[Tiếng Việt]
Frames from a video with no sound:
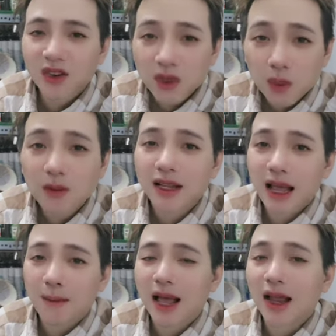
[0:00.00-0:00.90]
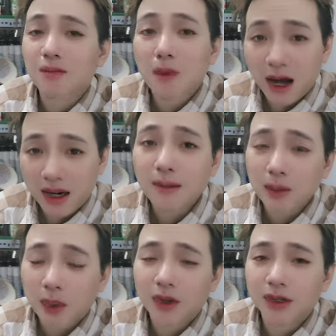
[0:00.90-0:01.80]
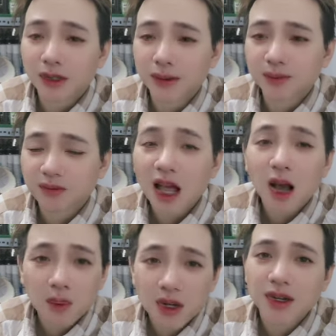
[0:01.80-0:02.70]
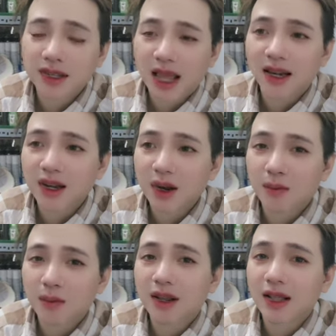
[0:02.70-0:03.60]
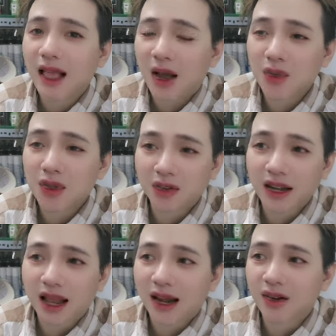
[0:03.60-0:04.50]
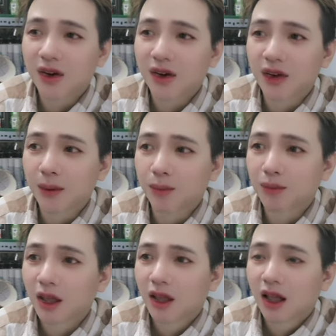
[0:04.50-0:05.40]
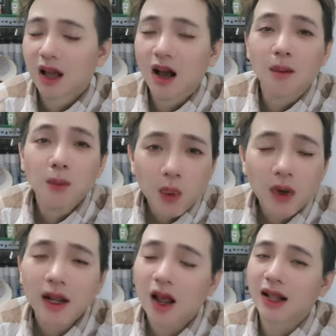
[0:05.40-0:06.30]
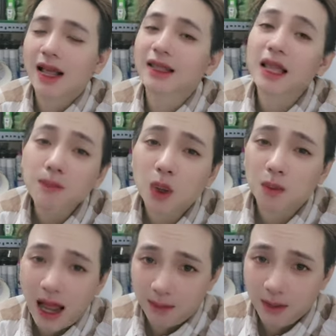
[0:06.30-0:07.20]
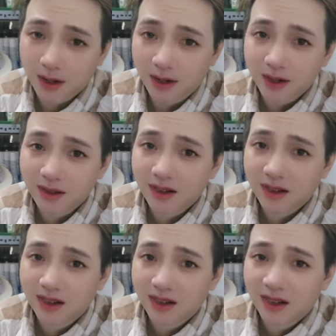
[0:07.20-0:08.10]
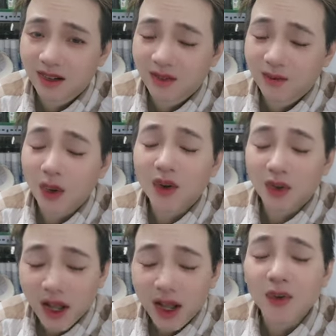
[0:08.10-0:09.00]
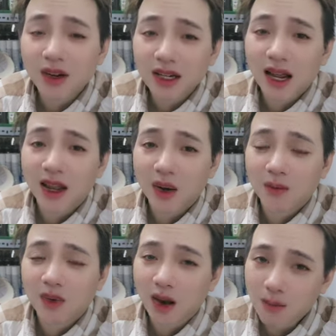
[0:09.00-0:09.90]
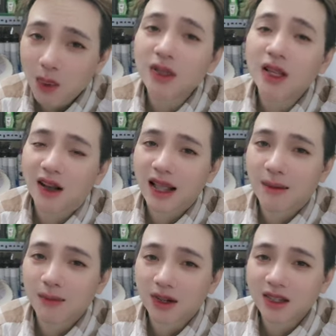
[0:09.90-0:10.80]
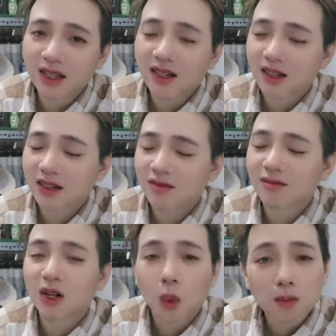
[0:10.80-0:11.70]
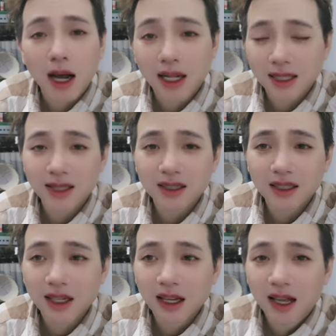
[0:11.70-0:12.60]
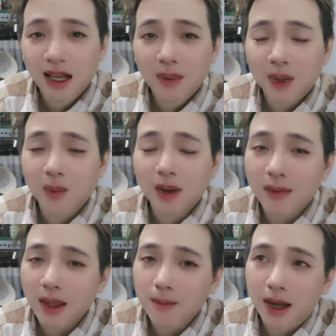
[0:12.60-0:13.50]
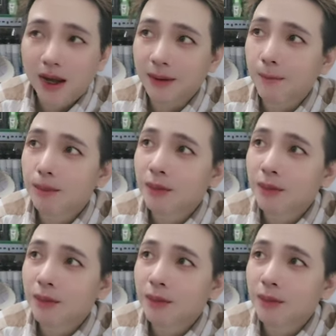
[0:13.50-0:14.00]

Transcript: nói chung là làm lại mệt lắm mọi người nó không có đơn giản đâu mình phải tạo dựng lại rồi họ muốn thì họ lại tiếp tục làm nữa mọi người có hiểu vấn đề không họ muốn thì họ làm nữa cho nên mình cũng mệt chứ mình cũng cảm thấy mệt